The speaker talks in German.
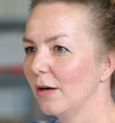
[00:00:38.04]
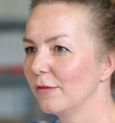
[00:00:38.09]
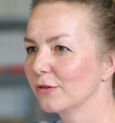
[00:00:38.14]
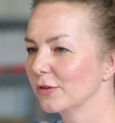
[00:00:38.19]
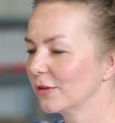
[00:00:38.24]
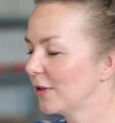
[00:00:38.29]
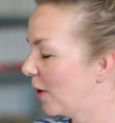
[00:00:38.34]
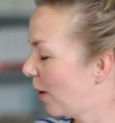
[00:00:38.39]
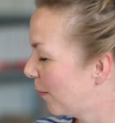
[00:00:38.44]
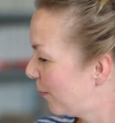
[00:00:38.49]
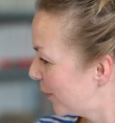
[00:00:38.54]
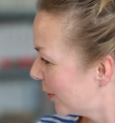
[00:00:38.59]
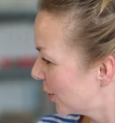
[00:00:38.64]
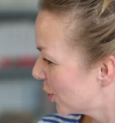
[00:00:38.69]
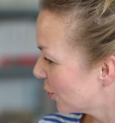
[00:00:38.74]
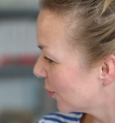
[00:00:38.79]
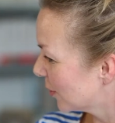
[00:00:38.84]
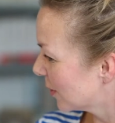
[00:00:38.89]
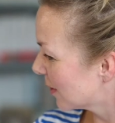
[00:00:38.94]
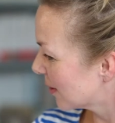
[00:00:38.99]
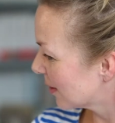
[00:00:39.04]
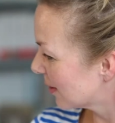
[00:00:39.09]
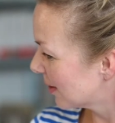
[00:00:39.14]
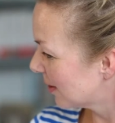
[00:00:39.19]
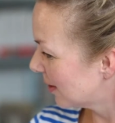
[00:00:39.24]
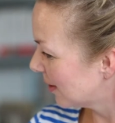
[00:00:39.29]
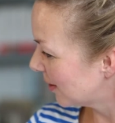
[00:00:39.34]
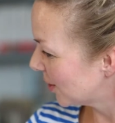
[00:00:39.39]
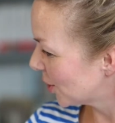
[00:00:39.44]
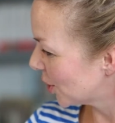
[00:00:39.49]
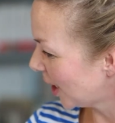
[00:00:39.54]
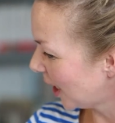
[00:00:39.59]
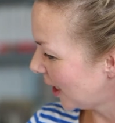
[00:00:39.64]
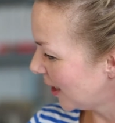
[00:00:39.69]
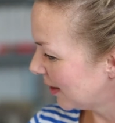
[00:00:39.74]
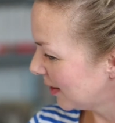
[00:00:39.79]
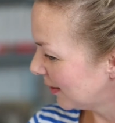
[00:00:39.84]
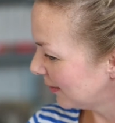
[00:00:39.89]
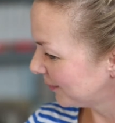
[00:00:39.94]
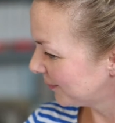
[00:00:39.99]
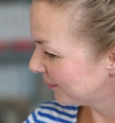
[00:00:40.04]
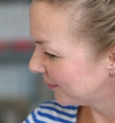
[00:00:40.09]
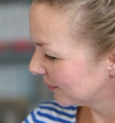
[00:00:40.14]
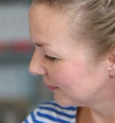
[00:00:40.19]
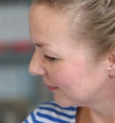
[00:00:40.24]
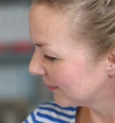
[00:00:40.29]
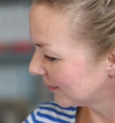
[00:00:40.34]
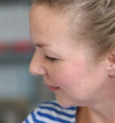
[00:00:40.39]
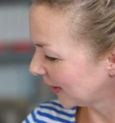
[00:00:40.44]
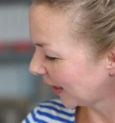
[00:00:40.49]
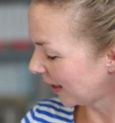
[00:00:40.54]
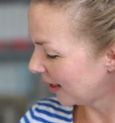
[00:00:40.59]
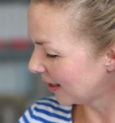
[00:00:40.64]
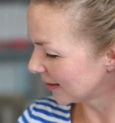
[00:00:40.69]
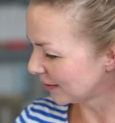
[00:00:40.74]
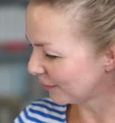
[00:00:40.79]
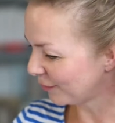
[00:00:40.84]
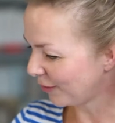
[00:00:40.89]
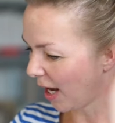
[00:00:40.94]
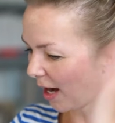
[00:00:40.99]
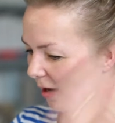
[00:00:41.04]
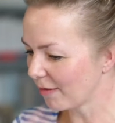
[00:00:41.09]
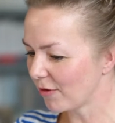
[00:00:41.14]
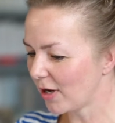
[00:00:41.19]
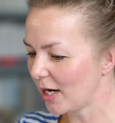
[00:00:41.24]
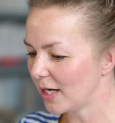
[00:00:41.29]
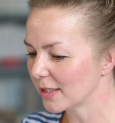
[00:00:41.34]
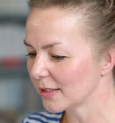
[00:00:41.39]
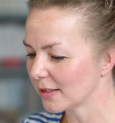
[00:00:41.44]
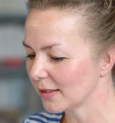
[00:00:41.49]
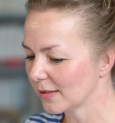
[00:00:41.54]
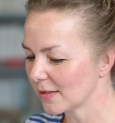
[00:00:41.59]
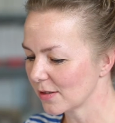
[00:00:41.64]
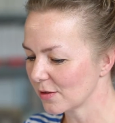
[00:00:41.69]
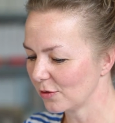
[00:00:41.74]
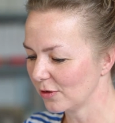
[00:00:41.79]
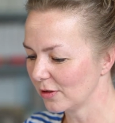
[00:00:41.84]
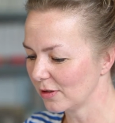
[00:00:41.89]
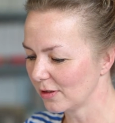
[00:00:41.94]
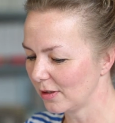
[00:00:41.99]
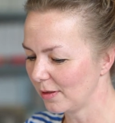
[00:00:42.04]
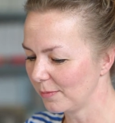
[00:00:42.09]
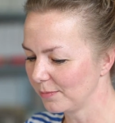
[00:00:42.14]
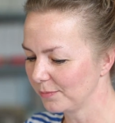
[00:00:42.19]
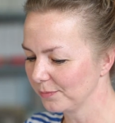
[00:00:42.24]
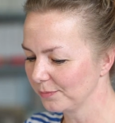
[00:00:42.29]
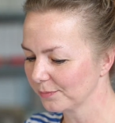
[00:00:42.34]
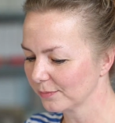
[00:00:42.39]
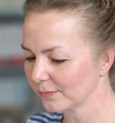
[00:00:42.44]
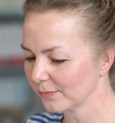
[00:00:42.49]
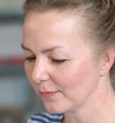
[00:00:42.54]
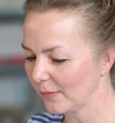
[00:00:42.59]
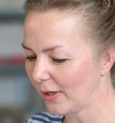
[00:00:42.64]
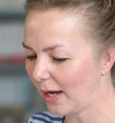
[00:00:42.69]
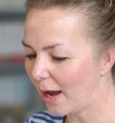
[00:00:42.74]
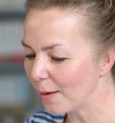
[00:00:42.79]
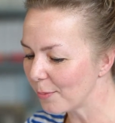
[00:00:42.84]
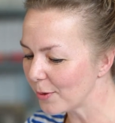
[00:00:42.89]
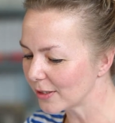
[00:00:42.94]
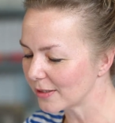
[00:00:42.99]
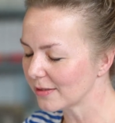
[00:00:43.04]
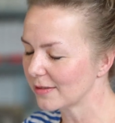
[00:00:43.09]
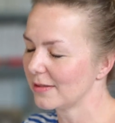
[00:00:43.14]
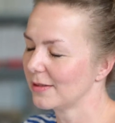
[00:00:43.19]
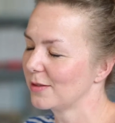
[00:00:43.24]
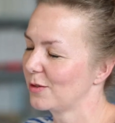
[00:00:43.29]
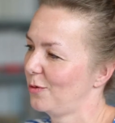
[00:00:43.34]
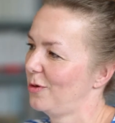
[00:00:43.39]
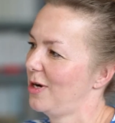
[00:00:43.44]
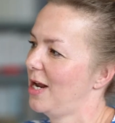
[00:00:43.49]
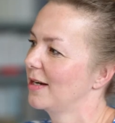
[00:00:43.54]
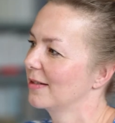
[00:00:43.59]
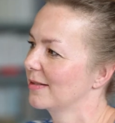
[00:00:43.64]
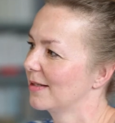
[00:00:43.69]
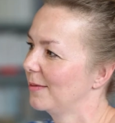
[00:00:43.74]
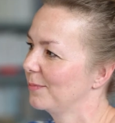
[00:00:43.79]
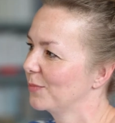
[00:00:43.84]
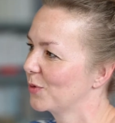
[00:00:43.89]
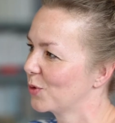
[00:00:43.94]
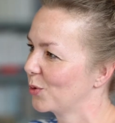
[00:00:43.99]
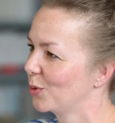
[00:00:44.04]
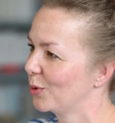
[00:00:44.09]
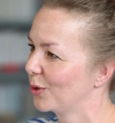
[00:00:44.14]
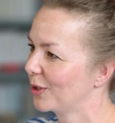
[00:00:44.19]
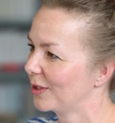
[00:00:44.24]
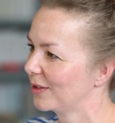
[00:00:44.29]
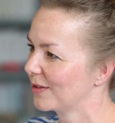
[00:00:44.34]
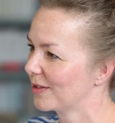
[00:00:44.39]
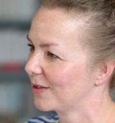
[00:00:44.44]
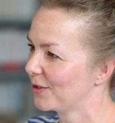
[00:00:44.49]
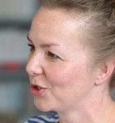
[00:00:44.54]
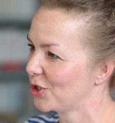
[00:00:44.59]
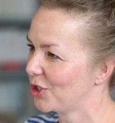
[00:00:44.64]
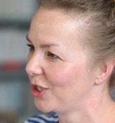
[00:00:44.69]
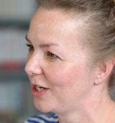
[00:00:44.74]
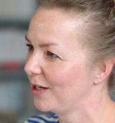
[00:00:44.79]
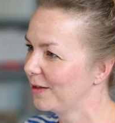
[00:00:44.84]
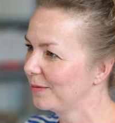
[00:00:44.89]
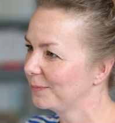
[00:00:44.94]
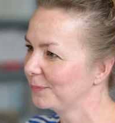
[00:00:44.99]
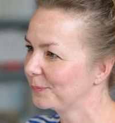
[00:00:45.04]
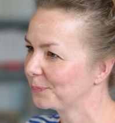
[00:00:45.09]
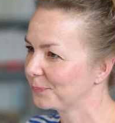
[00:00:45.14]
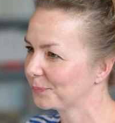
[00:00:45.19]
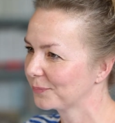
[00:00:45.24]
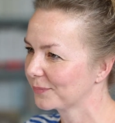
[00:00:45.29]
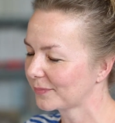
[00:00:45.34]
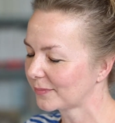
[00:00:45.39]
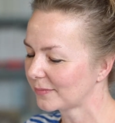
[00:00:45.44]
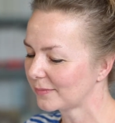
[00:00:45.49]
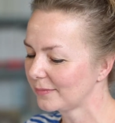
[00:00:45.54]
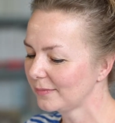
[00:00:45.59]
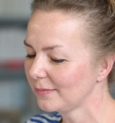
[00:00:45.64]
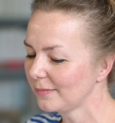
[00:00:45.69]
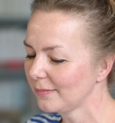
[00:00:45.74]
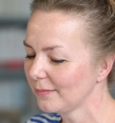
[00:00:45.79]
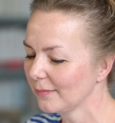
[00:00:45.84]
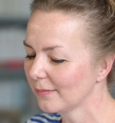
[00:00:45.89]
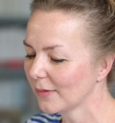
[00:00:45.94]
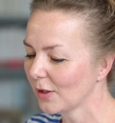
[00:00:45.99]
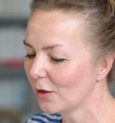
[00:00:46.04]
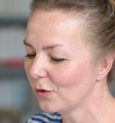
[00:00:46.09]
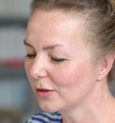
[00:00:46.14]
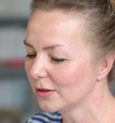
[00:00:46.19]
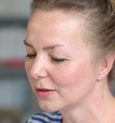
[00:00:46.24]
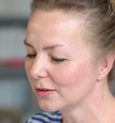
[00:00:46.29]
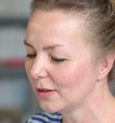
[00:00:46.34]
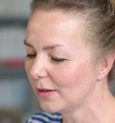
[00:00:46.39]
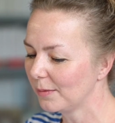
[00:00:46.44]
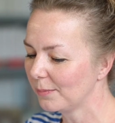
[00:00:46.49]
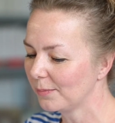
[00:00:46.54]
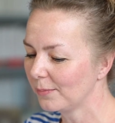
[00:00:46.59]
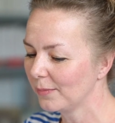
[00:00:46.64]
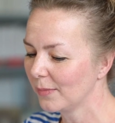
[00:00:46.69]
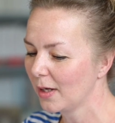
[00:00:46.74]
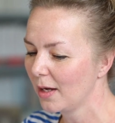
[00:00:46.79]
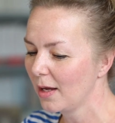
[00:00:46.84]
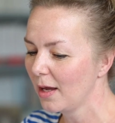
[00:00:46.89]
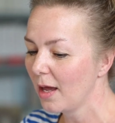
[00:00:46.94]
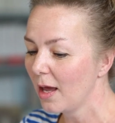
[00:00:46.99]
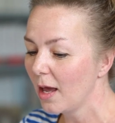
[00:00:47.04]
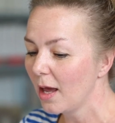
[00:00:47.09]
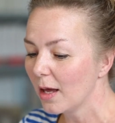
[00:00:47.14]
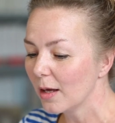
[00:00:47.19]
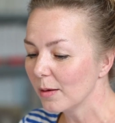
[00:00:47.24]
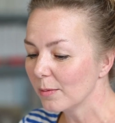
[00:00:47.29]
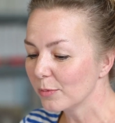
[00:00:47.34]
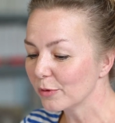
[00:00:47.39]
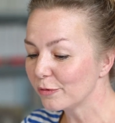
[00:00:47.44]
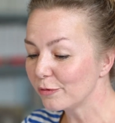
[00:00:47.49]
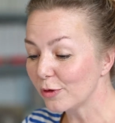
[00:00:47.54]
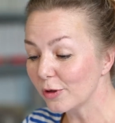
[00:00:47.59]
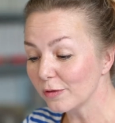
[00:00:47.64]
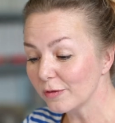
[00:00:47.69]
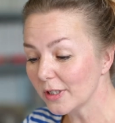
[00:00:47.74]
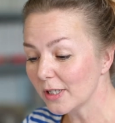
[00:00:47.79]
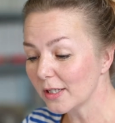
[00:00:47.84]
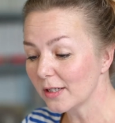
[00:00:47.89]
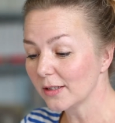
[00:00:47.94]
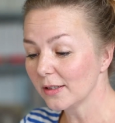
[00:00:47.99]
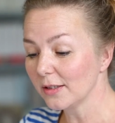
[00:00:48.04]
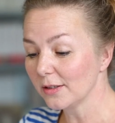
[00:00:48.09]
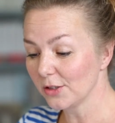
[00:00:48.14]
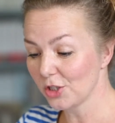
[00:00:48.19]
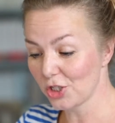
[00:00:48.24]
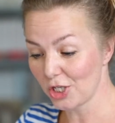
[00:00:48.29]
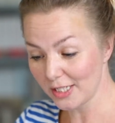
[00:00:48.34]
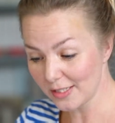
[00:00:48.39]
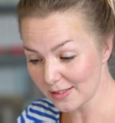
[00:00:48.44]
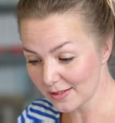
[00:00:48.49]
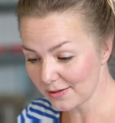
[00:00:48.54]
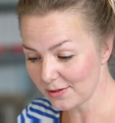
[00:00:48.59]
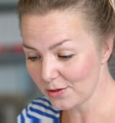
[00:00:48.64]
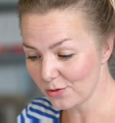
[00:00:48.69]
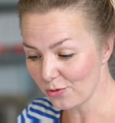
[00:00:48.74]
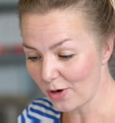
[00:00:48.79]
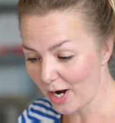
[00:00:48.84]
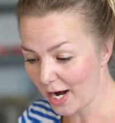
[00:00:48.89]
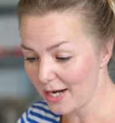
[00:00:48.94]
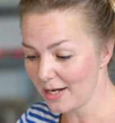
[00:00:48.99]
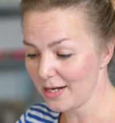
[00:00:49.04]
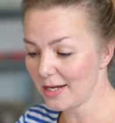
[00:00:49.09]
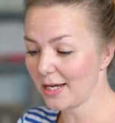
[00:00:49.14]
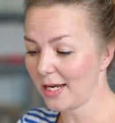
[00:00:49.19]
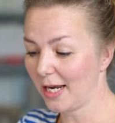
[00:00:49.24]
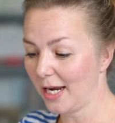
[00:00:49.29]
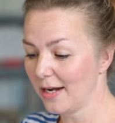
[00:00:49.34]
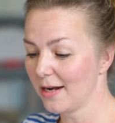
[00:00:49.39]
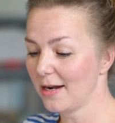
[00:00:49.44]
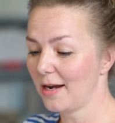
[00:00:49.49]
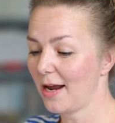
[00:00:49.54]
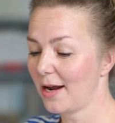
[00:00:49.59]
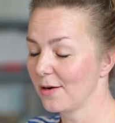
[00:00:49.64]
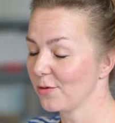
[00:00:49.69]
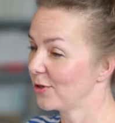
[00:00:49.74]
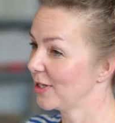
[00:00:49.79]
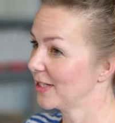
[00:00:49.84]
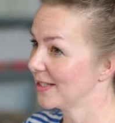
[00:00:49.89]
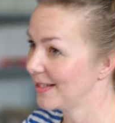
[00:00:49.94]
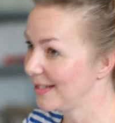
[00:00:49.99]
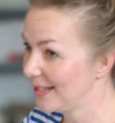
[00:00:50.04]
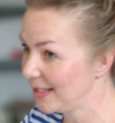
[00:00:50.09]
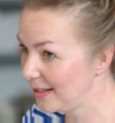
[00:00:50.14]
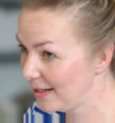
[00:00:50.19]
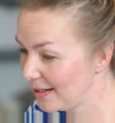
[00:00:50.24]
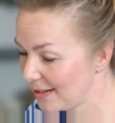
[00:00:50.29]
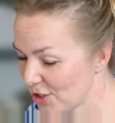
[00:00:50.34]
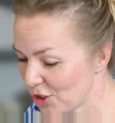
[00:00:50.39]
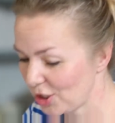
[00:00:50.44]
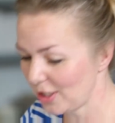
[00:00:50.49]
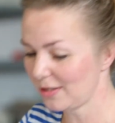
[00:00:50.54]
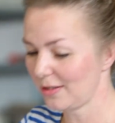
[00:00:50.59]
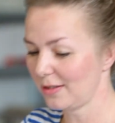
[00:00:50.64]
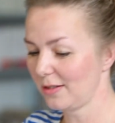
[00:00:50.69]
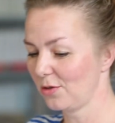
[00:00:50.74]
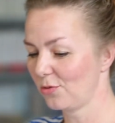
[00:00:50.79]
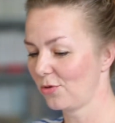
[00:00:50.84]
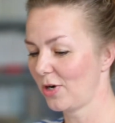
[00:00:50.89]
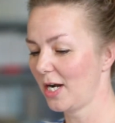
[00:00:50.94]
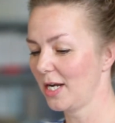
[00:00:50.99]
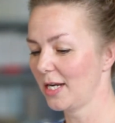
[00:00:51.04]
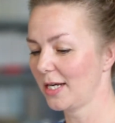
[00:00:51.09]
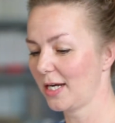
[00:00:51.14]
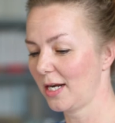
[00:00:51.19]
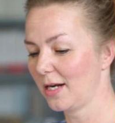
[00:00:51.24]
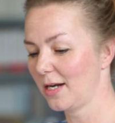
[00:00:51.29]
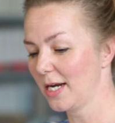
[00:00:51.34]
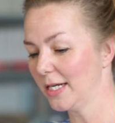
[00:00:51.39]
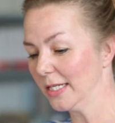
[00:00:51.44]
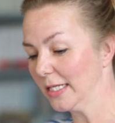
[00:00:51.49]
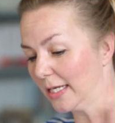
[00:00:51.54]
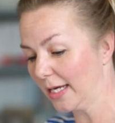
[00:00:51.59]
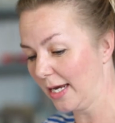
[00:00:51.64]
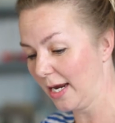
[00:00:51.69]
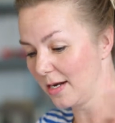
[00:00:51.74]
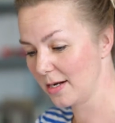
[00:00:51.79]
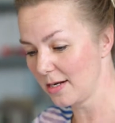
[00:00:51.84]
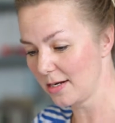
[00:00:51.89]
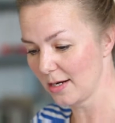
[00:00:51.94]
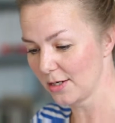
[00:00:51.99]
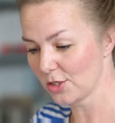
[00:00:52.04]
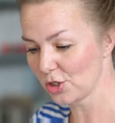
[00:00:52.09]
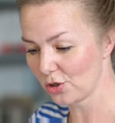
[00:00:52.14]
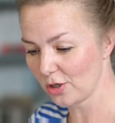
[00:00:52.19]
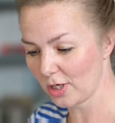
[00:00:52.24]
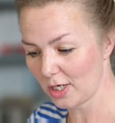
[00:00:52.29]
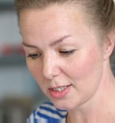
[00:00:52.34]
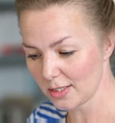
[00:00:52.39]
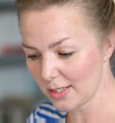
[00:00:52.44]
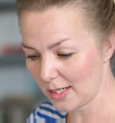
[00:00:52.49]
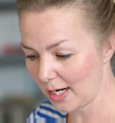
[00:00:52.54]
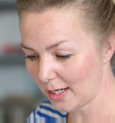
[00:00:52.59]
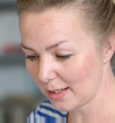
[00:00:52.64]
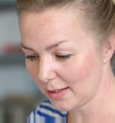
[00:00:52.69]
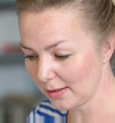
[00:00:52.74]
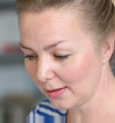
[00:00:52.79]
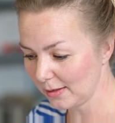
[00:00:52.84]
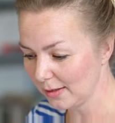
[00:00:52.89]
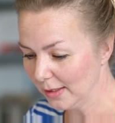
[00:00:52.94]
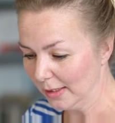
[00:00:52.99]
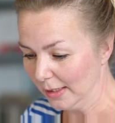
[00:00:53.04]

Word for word: auf so einer Opferschutzstelle, die relativ langweilig ist und ähm, arbeitet sich so langsam zurück ins Geschehen. Und ähm, bevor wir Chastity Riley kennenlernen, oder sie Chastity Riley kennenlernen, ich kenne die ja schon recht lange,